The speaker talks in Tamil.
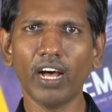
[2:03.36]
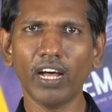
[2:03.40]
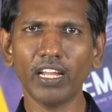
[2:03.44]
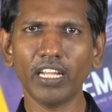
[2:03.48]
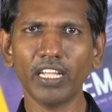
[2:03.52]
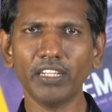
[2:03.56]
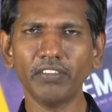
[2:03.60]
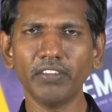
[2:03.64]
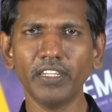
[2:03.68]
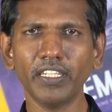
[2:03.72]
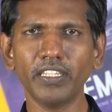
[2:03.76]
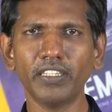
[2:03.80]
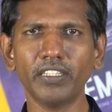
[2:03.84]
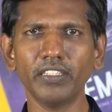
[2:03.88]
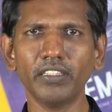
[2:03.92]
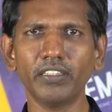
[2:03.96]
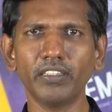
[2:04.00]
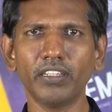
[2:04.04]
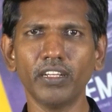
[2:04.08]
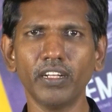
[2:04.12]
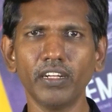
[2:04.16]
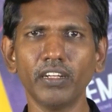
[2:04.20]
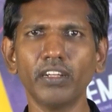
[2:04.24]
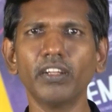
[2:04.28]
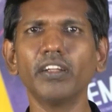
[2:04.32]
அதை
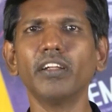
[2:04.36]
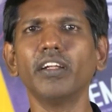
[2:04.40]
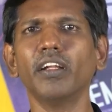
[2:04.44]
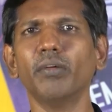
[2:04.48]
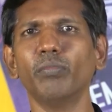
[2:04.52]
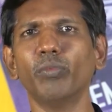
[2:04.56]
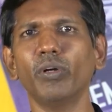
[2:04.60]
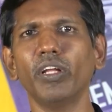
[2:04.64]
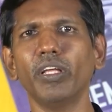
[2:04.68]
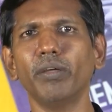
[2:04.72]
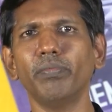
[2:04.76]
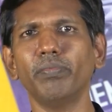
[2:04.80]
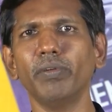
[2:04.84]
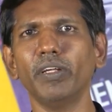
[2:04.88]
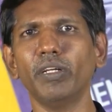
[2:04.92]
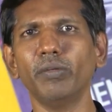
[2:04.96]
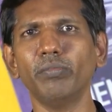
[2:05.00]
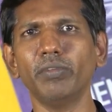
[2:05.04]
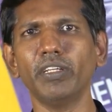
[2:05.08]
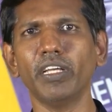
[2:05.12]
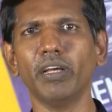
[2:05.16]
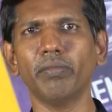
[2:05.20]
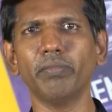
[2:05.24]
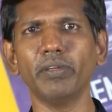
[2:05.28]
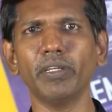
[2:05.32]
வைத்துத்தான் நம்முடைய
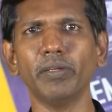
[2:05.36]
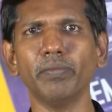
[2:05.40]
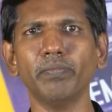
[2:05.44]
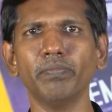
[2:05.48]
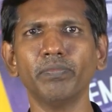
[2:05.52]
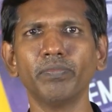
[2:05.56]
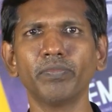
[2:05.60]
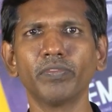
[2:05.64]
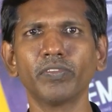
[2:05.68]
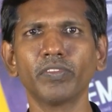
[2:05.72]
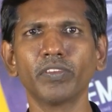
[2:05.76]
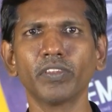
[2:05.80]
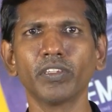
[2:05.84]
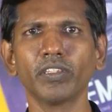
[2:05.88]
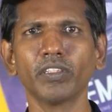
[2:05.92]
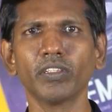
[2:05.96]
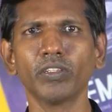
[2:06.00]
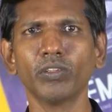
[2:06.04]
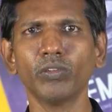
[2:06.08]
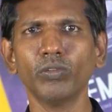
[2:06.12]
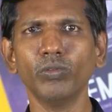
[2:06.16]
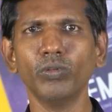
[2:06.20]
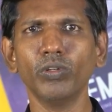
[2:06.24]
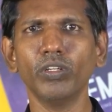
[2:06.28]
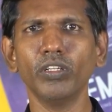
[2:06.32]
பெருமை அமையும்
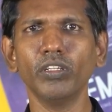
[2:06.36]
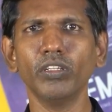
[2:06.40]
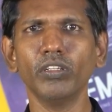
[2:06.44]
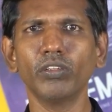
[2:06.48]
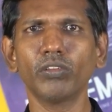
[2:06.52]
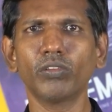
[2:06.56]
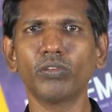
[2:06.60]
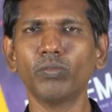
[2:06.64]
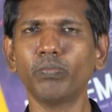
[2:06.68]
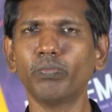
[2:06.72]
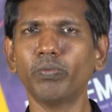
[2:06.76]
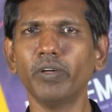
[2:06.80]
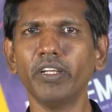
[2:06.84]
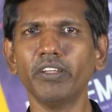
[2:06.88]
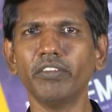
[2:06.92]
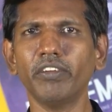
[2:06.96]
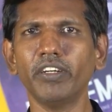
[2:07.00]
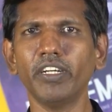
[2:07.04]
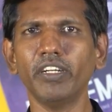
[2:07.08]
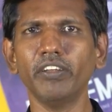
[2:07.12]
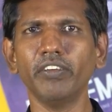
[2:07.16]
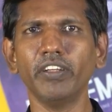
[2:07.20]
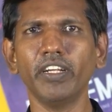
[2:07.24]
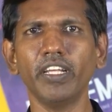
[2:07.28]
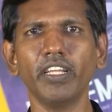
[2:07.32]
ஒரு குப்பை
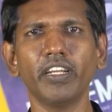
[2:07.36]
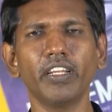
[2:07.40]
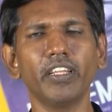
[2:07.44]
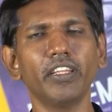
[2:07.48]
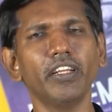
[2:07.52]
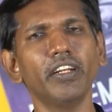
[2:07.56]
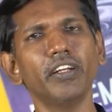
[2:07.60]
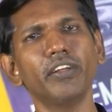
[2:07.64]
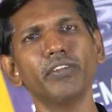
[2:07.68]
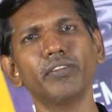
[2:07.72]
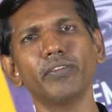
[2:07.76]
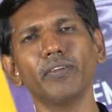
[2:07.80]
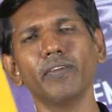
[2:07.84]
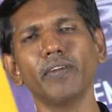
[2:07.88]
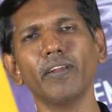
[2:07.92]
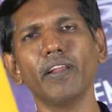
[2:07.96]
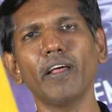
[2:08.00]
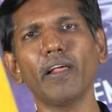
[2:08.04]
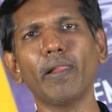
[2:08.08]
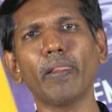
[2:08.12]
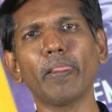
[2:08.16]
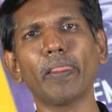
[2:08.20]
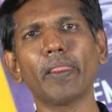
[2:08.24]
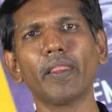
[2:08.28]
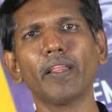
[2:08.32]
வண்டி வருகிறது என்று
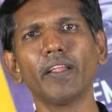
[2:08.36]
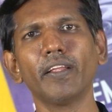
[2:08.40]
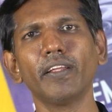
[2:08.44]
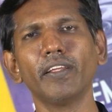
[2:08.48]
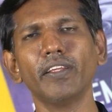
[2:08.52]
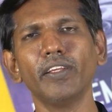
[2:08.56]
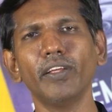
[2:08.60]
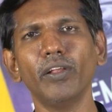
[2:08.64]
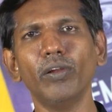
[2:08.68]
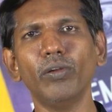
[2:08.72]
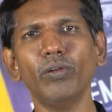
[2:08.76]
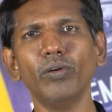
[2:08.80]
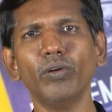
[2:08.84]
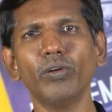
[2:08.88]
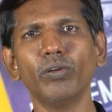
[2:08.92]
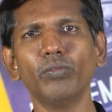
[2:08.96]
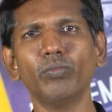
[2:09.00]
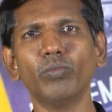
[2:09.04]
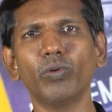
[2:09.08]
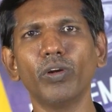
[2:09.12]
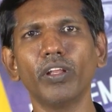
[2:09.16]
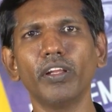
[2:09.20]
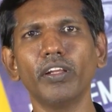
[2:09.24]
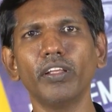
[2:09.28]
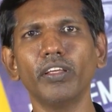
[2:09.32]
சொன்னால்
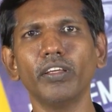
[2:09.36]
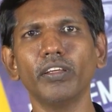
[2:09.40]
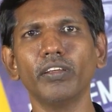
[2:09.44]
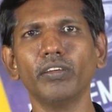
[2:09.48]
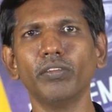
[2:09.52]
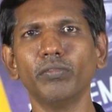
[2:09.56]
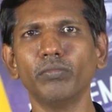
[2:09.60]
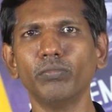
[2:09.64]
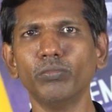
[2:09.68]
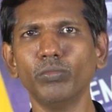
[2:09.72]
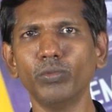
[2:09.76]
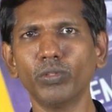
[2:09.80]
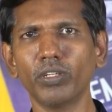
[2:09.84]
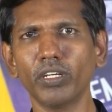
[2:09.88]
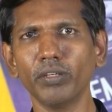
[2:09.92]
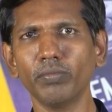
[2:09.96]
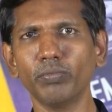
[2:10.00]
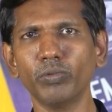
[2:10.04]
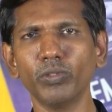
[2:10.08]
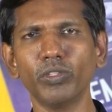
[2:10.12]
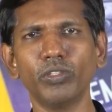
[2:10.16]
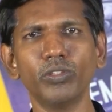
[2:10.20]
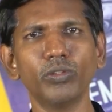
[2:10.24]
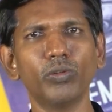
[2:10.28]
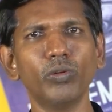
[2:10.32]
எல்லோரும் உடனே மூக்கை
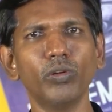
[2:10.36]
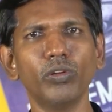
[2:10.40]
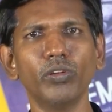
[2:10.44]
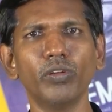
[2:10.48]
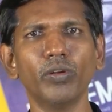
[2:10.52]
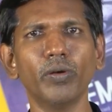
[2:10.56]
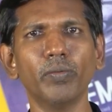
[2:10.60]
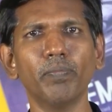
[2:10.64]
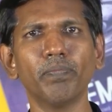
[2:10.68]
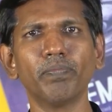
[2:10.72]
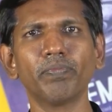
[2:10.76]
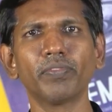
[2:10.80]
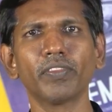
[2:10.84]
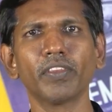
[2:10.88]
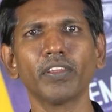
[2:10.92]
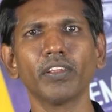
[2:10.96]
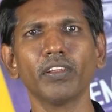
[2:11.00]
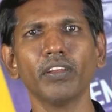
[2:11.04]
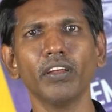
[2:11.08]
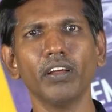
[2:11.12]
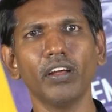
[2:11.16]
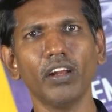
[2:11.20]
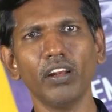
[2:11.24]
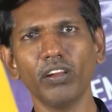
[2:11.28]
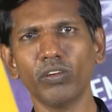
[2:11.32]
பொத்துக்கொள்கிறோம்
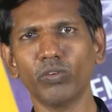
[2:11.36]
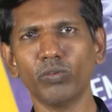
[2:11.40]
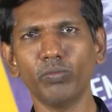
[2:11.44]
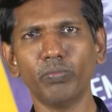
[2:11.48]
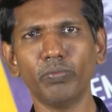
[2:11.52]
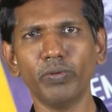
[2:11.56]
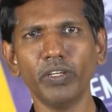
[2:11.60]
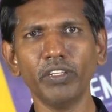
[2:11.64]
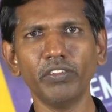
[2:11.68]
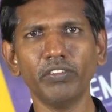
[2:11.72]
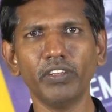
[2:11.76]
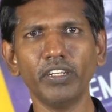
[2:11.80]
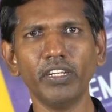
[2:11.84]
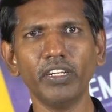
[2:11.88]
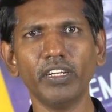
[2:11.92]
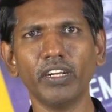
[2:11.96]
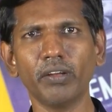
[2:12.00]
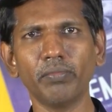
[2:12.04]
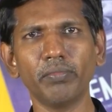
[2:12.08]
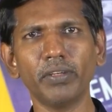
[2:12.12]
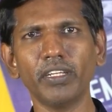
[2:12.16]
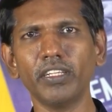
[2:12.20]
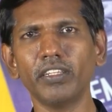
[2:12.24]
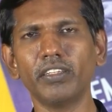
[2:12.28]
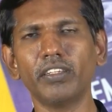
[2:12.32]
அதனால் குப்பை வண்டி
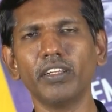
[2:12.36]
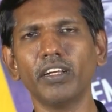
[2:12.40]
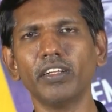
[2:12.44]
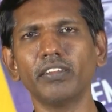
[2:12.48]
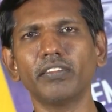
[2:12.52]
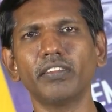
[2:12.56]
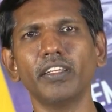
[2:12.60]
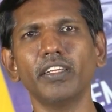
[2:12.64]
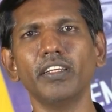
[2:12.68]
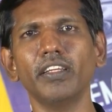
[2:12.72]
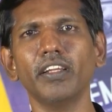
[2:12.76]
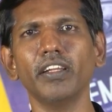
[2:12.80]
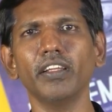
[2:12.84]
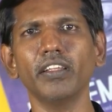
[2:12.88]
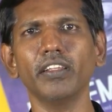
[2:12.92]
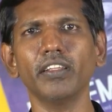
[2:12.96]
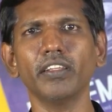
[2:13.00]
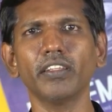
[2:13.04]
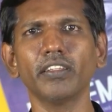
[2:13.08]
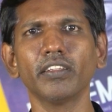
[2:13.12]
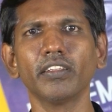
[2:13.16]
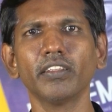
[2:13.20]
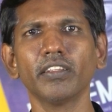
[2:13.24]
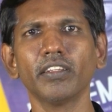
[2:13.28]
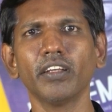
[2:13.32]
நன்மையைத்தான் செய்கிறது
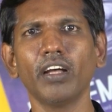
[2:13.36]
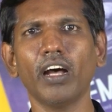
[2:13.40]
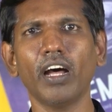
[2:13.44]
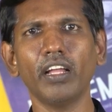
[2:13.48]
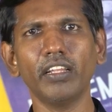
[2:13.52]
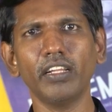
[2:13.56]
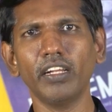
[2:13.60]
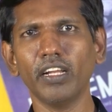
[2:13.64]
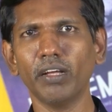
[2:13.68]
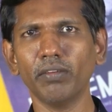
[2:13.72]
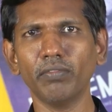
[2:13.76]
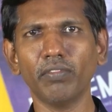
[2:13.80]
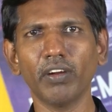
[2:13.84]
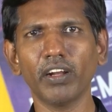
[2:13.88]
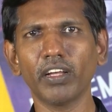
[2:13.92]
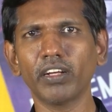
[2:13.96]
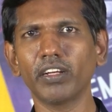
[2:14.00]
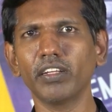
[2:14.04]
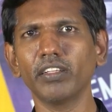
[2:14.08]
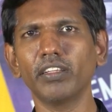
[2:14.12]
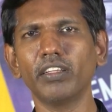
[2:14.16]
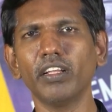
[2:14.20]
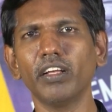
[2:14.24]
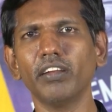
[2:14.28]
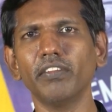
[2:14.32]
அதை நாம்
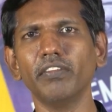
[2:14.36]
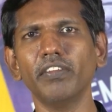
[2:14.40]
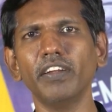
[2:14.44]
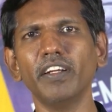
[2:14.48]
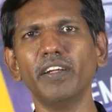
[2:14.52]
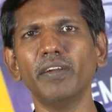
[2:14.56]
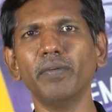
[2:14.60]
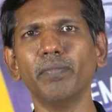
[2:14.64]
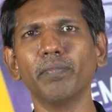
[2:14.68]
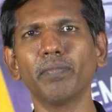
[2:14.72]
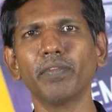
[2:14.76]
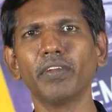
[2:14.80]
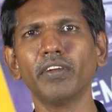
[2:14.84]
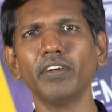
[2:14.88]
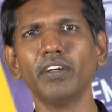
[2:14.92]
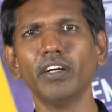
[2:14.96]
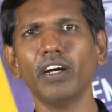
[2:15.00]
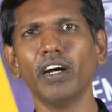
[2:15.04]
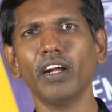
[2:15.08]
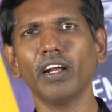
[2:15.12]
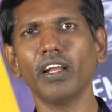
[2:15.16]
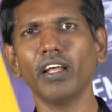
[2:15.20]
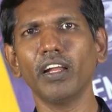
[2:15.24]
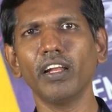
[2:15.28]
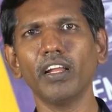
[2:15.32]
வணங்கத்தான் வேண்டும்
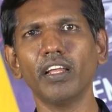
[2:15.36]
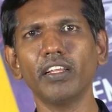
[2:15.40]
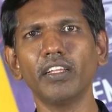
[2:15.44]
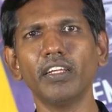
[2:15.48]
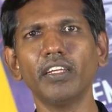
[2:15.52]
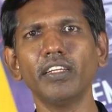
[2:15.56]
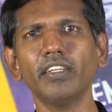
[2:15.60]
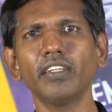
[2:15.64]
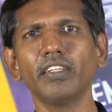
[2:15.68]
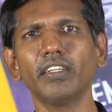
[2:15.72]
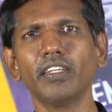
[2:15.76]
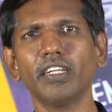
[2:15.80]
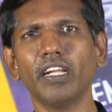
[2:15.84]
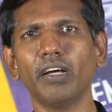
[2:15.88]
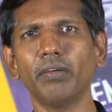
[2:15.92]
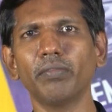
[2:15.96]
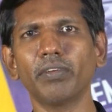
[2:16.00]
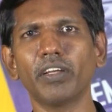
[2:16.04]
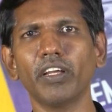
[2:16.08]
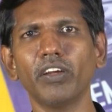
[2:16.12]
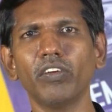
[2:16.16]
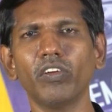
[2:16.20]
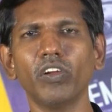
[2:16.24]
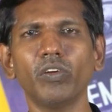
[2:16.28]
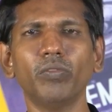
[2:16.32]
ஆனால் அதை நாம்
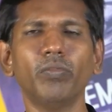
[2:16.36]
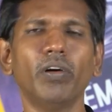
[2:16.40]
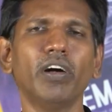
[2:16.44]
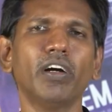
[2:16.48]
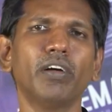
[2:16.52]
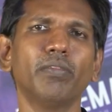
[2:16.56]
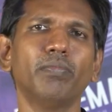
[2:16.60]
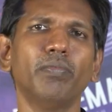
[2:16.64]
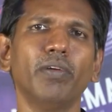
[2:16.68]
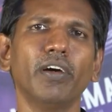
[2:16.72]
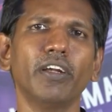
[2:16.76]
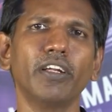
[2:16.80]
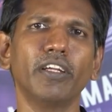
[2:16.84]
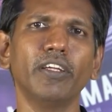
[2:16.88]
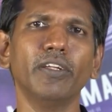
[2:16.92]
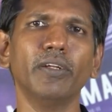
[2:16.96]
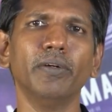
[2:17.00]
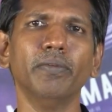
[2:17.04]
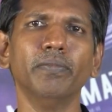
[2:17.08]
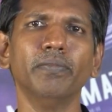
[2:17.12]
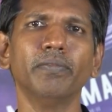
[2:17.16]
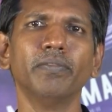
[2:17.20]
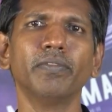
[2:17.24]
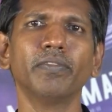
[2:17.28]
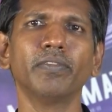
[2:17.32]
கேவலமாக
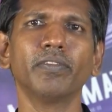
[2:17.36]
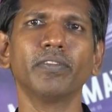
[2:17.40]
பார்க்கிறோம்